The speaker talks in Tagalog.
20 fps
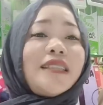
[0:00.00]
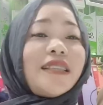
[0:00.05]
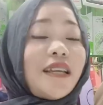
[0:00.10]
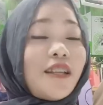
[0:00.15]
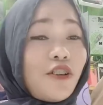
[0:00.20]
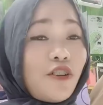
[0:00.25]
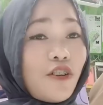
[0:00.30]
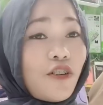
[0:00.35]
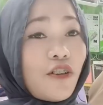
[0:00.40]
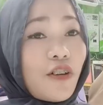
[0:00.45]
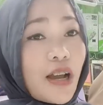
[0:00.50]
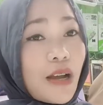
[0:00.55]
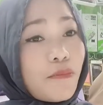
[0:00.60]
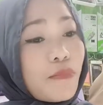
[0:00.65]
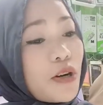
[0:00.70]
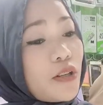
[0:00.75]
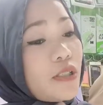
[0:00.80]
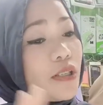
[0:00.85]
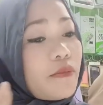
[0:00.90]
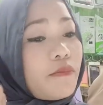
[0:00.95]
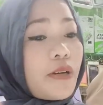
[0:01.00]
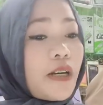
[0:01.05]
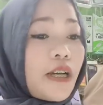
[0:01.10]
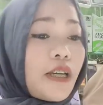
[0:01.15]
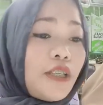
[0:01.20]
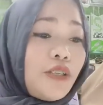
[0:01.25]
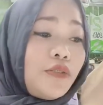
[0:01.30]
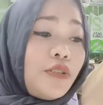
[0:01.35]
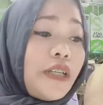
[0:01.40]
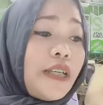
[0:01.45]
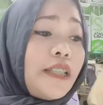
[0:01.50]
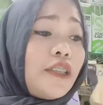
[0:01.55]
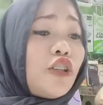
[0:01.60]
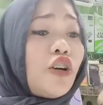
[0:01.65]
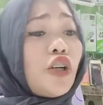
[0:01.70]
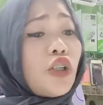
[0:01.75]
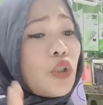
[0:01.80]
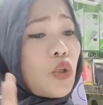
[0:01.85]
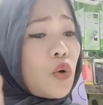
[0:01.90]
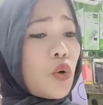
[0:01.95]
tanong about sa mga unit
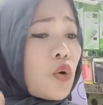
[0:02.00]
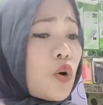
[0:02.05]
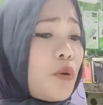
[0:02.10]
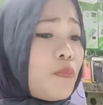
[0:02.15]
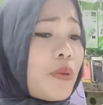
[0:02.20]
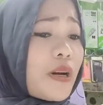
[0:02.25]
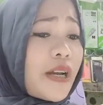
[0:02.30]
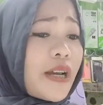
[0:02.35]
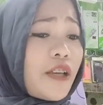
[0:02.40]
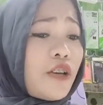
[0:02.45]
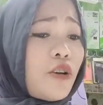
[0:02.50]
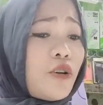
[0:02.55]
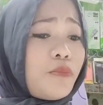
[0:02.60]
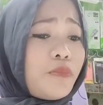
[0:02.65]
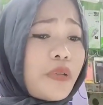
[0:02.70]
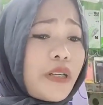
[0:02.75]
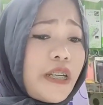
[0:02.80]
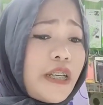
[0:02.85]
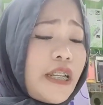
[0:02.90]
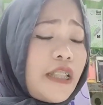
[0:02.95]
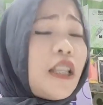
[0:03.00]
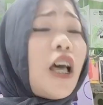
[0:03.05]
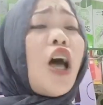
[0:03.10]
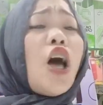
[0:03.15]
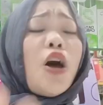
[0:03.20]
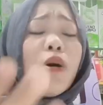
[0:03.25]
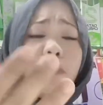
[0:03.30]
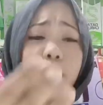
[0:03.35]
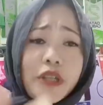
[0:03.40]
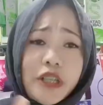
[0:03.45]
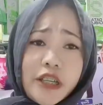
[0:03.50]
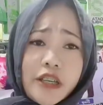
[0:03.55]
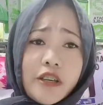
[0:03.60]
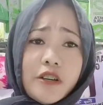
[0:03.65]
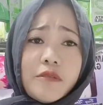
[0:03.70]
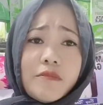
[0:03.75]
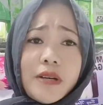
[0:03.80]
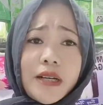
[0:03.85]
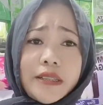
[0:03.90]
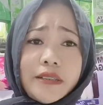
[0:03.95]
or tungkol pa kay home credit, pwede
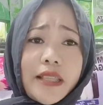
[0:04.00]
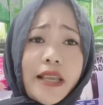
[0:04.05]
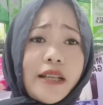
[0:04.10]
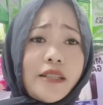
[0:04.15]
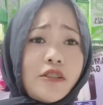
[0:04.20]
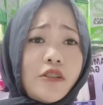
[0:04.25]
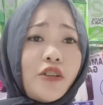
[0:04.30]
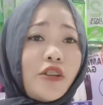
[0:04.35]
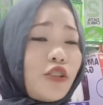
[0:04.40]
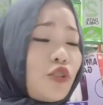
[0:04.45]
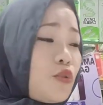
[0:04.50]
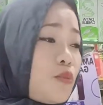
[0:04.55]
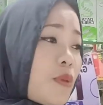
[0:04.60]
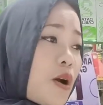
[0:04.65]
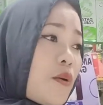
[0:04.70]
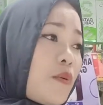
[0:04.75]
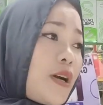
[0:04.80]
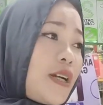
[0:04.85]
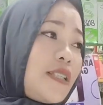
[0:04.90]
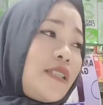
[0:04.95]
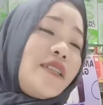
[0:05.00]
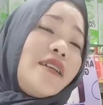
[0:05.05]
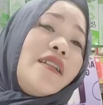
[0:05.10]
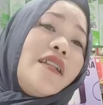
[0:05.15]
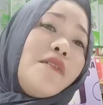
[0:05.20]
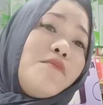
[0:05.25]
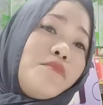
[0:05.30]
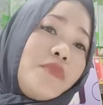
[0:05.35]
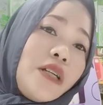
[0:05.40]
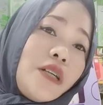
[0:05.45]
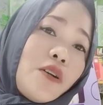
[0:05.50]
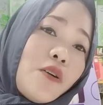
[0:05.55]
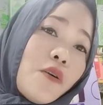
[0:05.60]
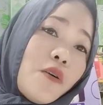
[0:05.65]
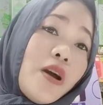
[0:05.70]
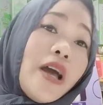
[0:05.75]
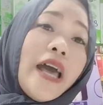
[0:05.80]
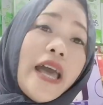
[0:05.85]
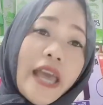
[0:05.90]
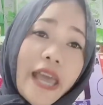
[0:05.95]
kayong mag-text or tumawag sa number
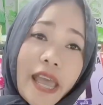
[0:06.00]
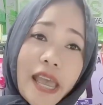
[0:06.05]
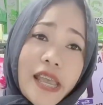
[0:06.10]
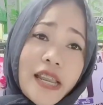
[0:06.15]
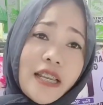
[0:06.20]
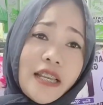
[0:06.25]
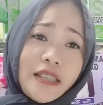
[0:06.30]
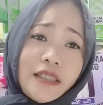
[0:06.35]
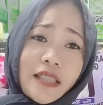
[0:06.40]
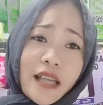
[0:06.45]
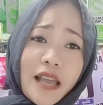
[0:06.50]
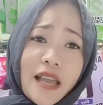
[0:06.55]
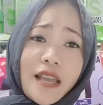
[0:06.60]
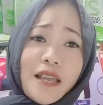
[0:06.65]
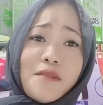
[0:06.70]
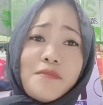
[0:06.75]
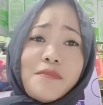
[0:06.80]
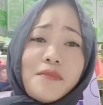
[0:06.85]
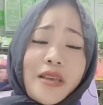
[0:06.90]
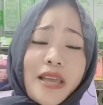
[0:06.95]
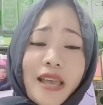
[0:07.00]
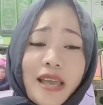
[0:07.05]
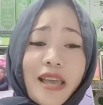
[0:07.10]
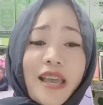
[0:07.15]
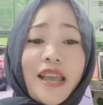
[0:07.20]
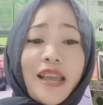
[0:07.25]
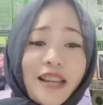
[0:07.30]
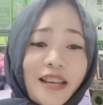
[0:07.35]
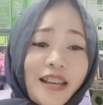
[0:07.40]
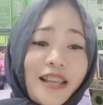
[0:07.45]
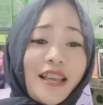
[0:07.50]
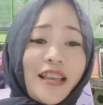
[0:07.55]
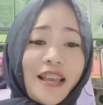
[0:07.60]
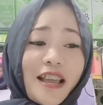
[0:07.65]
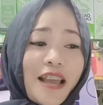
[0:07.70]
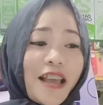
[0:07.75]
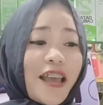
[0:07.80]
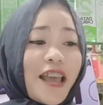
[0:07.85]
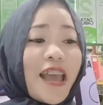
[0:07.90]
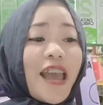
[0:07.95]
ko anytime, any,
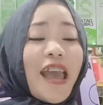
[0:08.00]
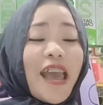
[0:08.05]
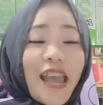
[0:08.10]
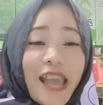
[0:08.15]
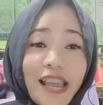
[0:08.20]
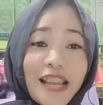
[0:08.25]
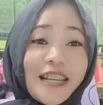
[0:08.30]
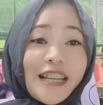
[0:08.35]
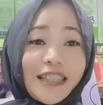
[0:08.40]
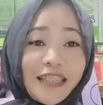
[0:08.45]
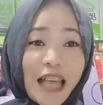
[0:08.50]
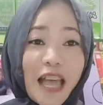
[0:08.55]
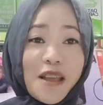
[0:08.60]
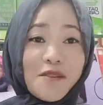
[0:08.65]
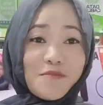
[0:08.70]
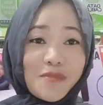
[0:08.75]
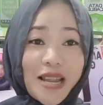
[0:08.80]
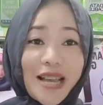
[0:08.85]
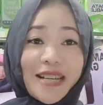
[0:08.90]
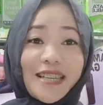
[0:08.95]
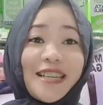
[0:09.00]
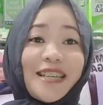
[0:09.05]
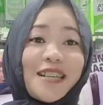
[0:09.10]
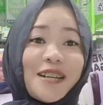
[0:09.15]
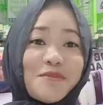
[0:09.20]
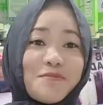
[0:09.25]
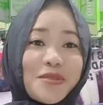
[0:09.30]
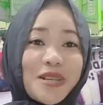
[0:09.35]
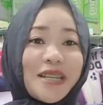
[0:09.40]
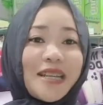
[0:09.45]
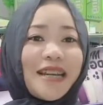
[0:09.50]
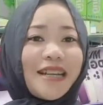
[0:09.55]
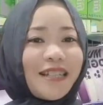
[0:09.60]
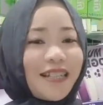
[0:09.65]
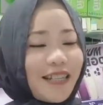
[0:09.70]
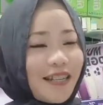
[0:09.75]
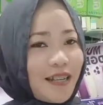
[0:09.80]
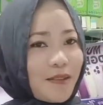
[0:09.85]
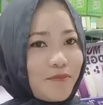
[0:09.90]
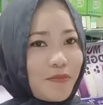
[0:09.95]
anytime lagi kaming
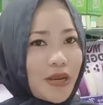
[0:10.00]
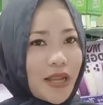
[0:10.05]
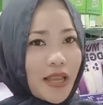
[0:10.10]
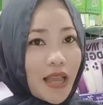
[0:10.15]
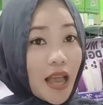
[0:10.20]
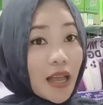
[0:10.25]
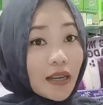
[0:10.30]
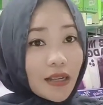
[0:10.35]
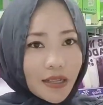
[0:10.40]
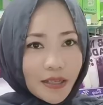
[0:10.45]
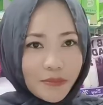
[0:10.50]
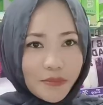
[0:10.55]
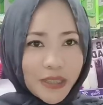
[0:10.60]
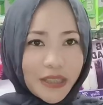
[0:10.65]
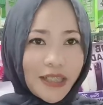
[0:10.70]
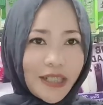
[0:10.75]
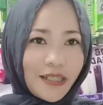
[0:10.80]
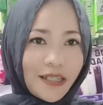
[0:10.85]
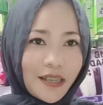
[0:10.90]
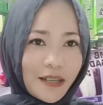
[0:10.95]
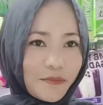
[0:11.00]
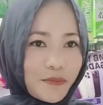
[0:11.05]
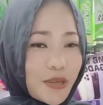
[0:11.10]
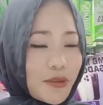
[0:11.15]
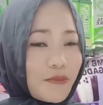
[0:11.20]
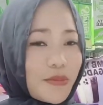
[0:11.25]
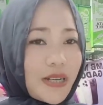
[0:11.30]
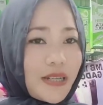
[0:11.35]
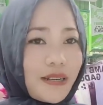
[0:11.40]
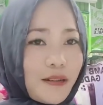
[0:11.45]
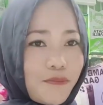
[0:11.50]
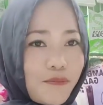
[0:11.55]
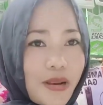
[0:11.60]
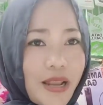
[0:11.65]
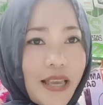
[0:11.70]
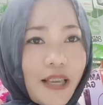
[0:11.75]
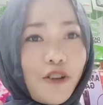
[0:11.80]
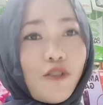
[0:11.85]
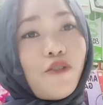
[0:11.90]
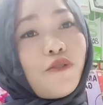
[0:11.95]
nagre-reply. Unlimited kaming
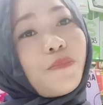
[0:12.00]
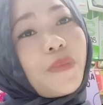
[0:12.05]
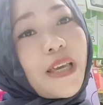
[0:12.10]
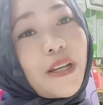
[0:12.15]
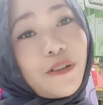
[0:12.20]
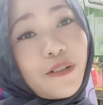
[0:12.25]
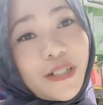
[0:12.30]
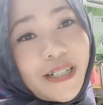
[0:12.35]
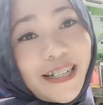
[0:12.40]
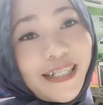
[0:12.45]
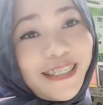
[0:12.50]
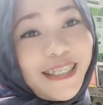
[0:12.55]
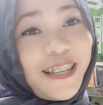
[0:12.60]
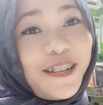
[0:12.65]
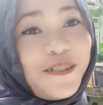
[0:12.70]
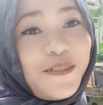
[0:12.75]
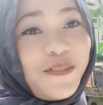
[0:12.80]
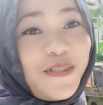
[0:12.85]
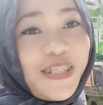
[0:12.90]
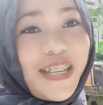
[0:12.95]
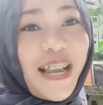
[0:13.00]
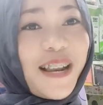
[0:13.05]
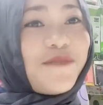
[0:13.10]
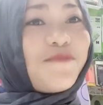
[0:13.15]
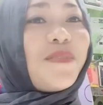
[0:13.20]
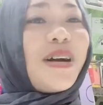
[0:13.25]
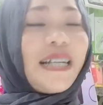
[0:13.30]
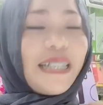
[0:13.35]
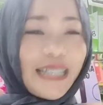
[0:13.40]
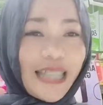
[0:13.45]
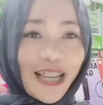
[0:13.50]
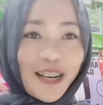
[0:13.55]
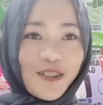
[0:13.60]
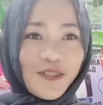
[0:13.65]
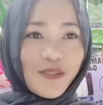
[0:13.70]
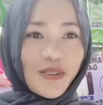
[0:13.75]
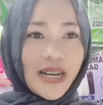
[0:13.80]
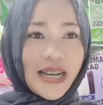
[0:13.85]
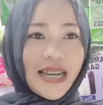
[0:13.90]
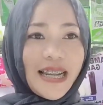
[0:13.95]
mag-reply. Kung meron kang tanong dyan,
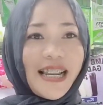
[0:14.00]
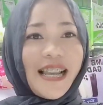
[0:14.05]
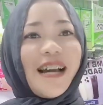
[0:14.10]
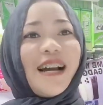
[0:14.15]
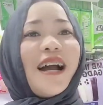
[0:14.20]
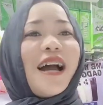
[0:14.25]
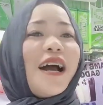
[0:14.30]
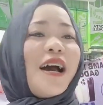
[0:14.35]
magtanong ka na lang.